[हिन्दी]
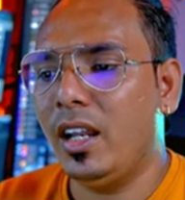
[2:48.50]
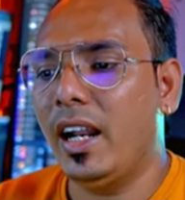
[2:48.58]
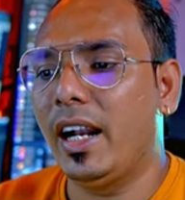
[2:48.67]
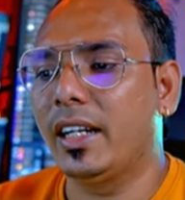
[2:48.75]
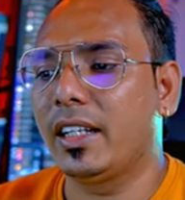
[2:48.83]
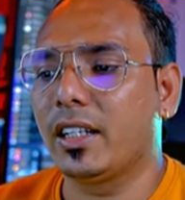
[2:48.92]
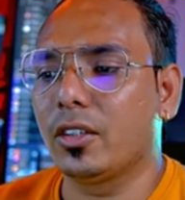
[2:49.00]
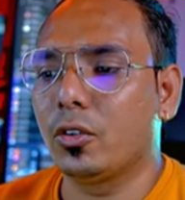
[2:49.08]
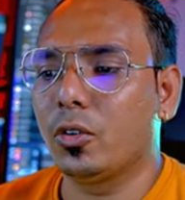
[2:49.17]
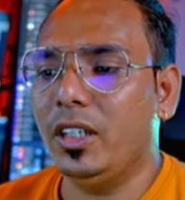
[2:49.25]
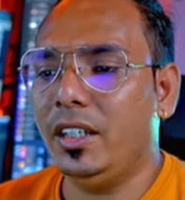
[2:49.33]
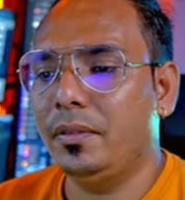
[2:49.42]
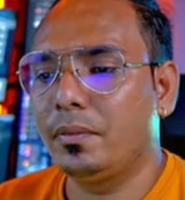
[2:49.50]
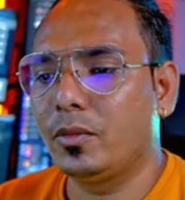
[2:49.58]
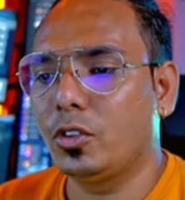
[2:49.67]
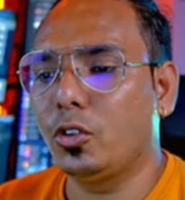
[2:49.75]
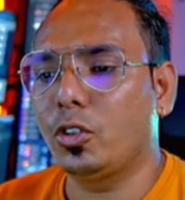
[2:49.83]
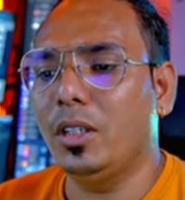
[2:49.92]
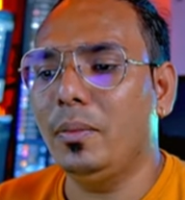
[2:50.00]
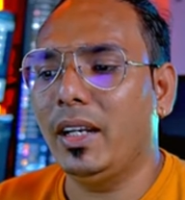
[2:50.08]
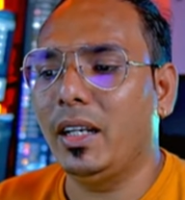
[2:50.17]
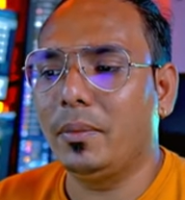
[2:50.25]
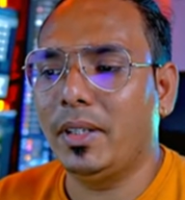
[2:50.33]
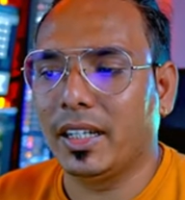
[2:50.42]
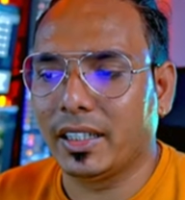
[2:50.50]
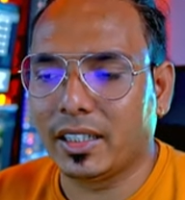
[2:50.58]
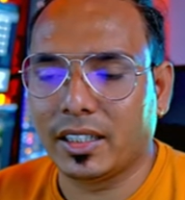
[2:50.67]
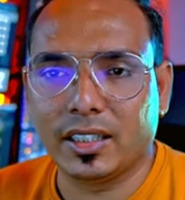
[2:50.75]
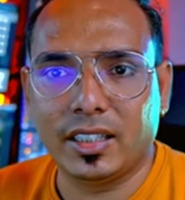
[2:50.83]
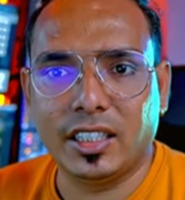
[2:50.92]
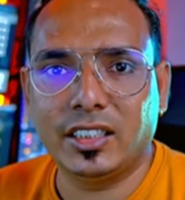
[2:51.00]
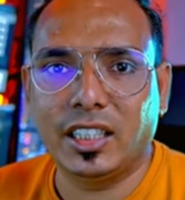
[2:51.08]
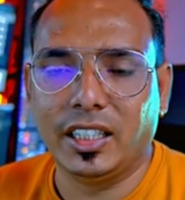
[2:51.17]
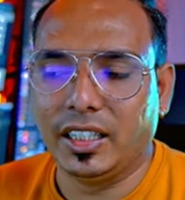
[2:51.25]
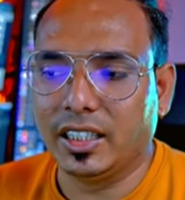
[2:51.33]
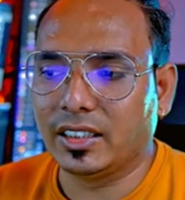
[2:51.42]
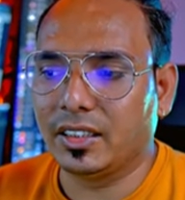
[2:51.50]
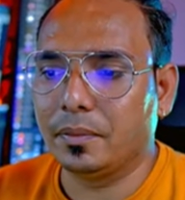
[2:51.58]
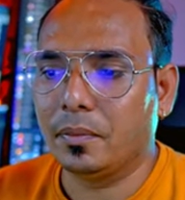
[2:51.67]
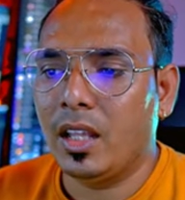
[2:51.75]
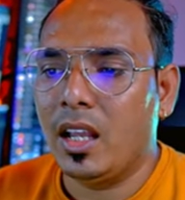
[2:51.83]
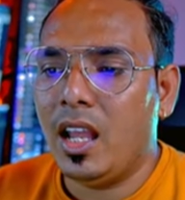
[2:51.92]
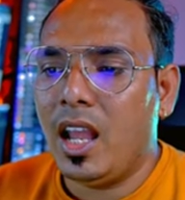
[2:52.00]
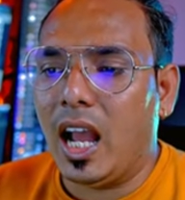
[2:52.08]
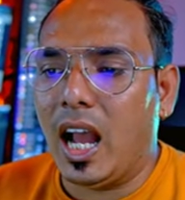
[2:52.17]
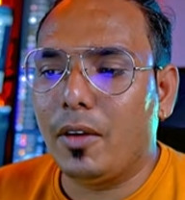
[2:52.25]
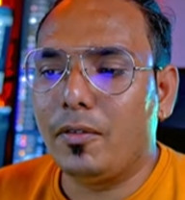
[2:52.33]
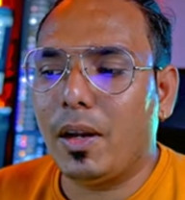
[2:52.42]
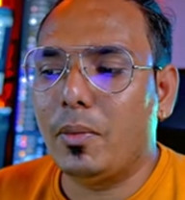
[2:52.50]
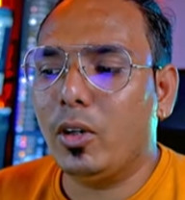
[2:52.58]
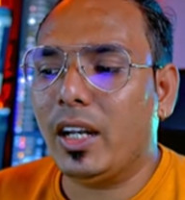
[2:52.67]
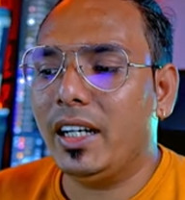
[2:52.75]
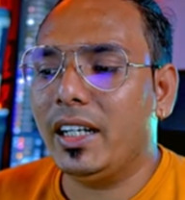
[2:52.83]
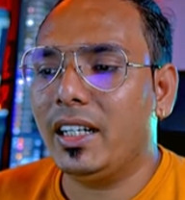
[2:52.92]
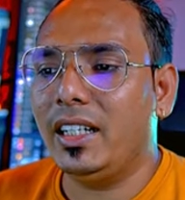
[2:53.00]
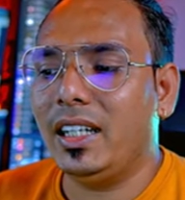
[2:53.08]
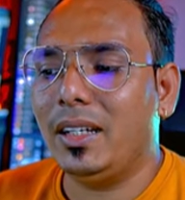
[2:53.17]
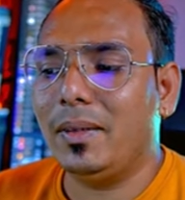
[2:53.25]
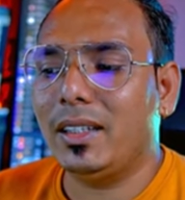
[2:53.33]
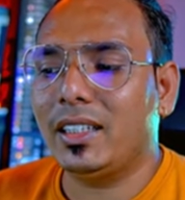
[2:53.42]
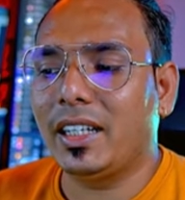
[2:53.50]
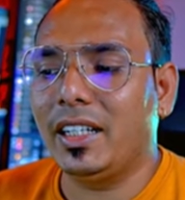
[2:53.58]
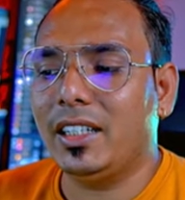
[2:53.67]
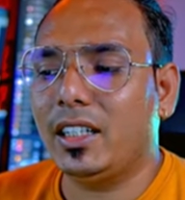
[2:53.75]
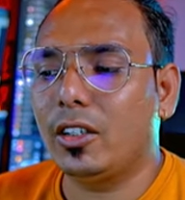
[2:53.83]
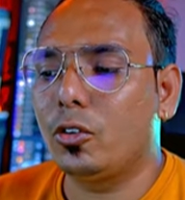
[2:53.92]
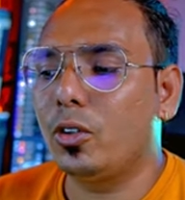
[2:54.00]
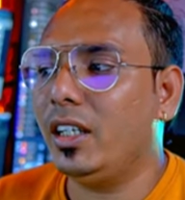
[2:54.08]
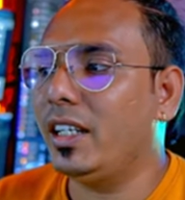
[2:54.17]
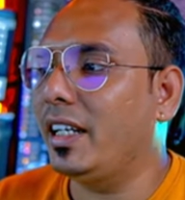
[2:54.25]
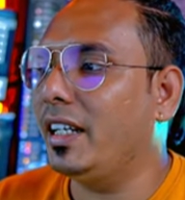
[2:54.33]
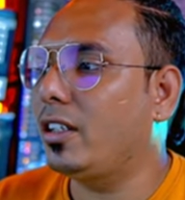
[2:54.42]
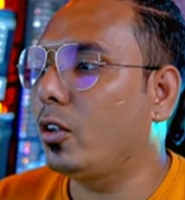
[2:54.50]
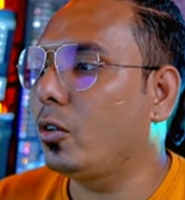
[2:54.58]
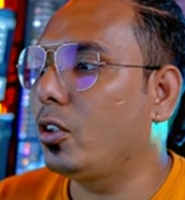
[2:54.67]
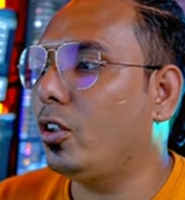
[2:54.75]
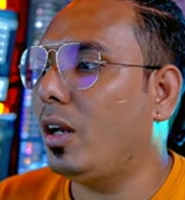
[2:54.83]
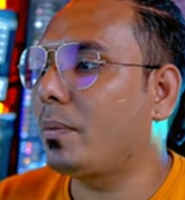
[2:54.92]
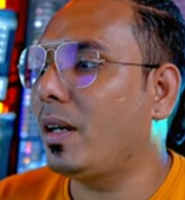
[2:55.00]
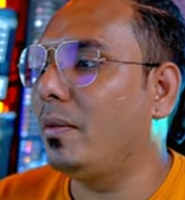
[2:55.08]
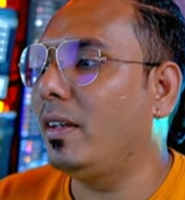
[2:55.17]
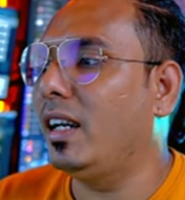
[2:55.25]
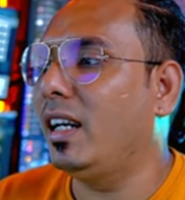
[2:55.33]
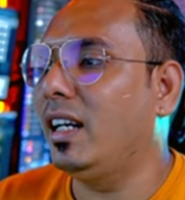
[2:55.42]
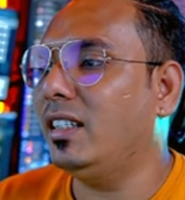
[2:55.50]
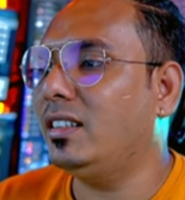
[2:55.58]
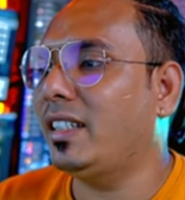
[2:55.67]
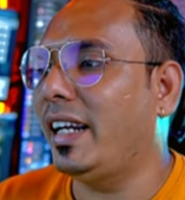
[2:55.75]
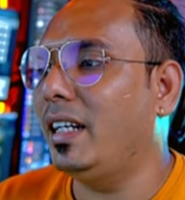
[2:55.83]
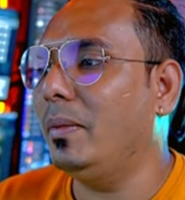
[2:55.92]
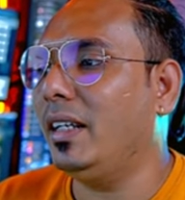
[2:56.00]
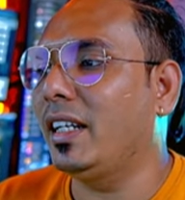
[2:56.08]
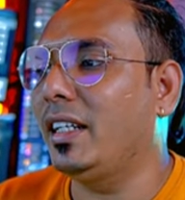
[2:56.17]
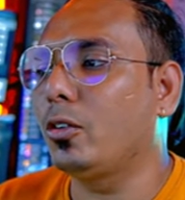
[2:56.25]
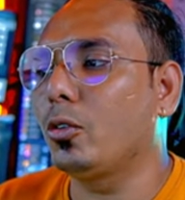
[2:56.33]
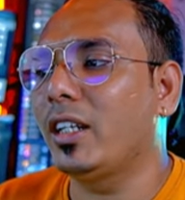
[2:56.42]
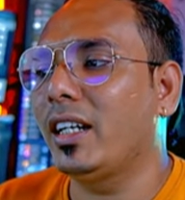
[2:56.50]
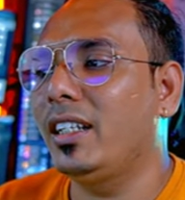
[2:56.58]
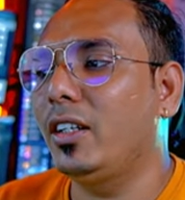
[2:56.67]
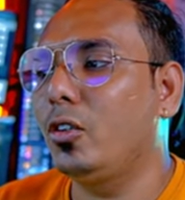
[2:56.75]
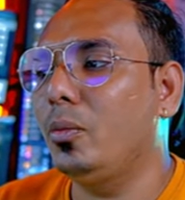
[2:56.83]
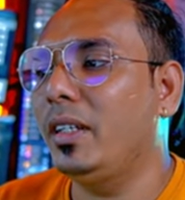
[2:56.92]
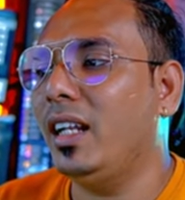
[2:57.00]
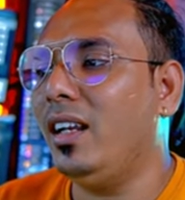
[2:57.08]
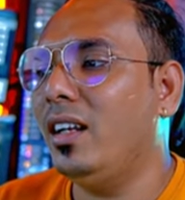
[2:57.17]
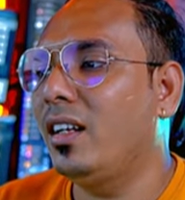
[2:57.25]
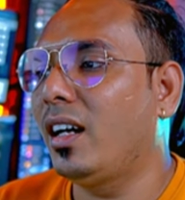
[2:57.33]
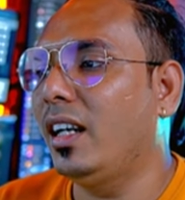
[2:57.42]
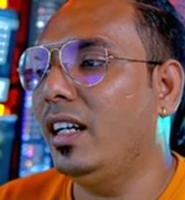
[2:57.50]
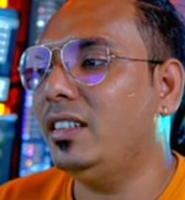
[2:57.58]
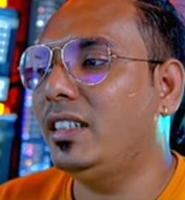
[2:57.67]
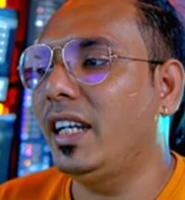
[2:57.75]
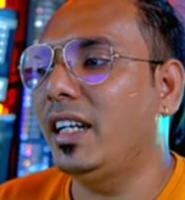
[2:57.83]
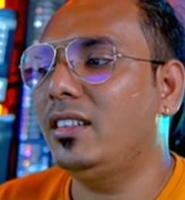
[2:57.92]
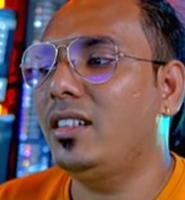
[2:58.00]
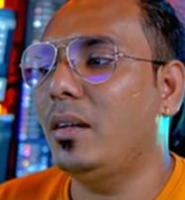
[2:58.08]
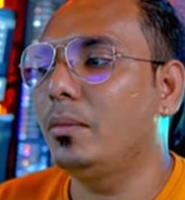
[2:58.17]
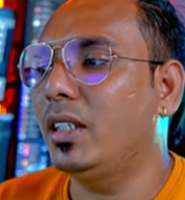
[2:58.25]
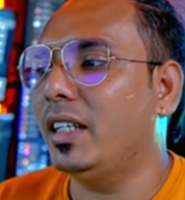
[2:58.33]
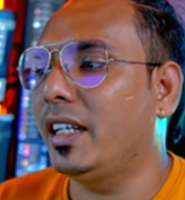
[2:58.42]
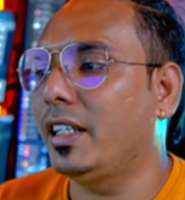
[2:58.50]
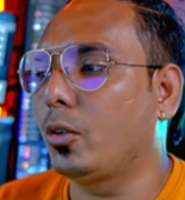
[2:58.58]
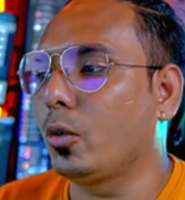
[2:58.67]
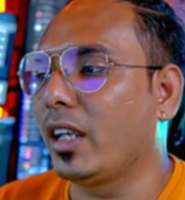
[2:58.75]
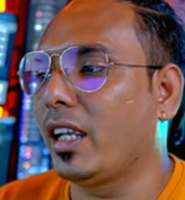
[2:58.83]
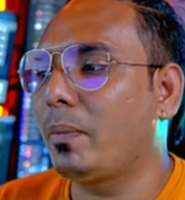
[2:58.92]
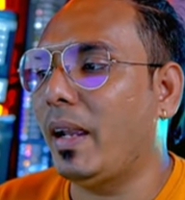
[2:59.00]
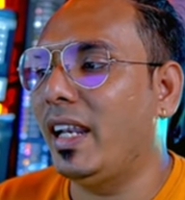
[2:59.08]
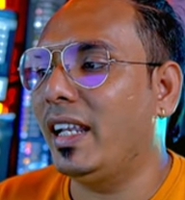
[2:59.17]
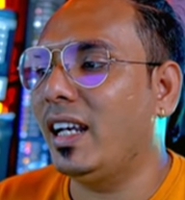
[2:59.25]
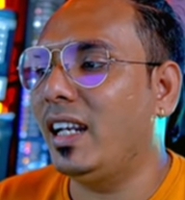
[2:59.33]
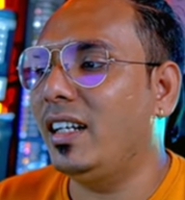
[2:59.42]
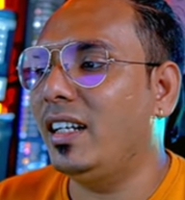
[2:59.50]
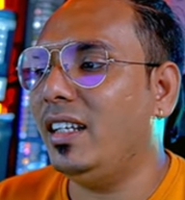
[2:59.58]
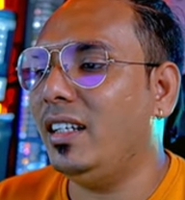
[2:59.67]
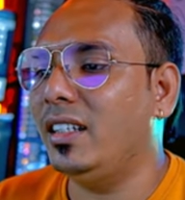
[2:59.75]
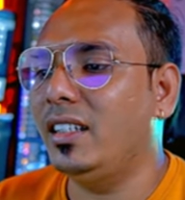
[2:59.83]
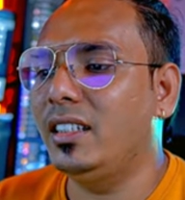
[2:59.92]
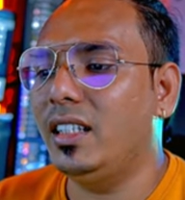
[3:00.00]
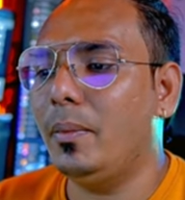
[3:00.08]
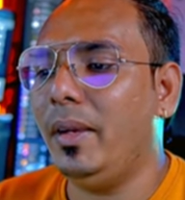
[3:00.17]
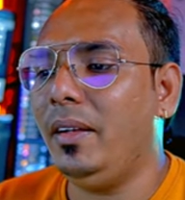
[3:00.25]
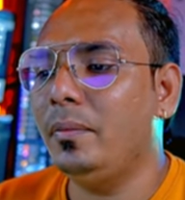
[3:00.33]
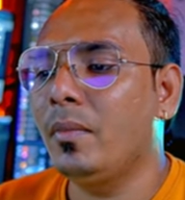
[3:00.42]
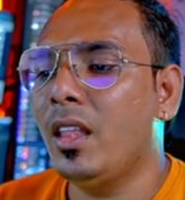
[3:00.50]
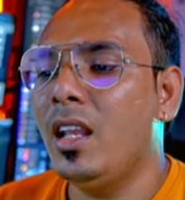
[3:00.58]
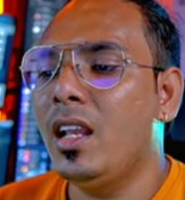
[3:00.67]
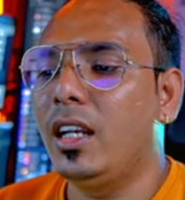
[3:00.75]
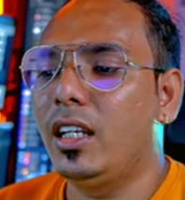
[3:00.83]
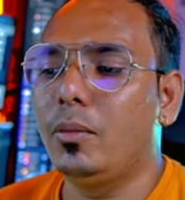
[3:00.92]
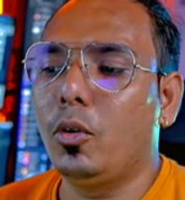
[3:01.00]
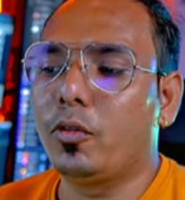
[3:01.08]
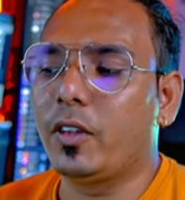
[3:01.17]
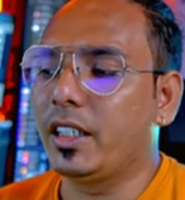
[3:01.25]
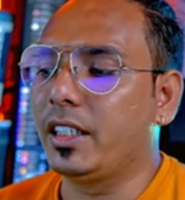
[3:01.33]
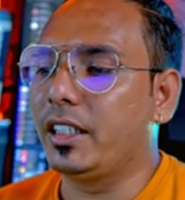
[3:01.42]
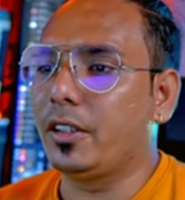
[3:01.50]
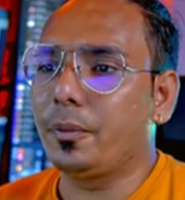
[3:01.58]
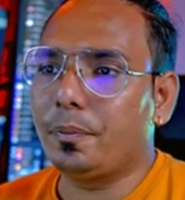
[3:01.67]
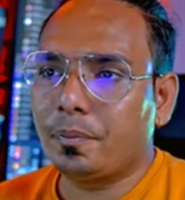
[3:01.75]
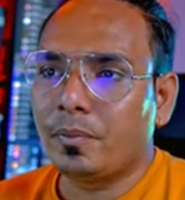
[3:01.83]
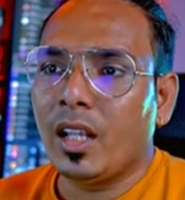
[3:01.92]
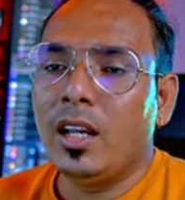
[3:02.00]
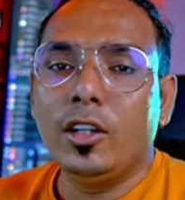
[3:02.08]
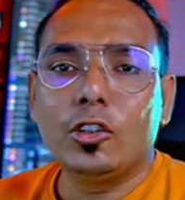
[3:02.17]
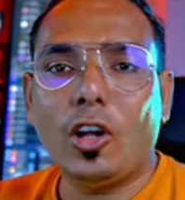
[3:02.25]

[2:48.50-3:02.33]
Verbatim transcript: ऐड कर दोगे जो कि मैंने भी ऐड कर दिया इस तरीके से आप वेबुक ऐड करने के बाद क्रिएट कर दोगे क्रिएट करोगे तो आपका अलर्ट साइड में क्रिएट हो जाएगा देखो मेरा अलर्ट टेस्ट नाम से क्रिएट हो गया एक पहले का अलर्ट है इसे मैं रिमूव कर देता हूँ तो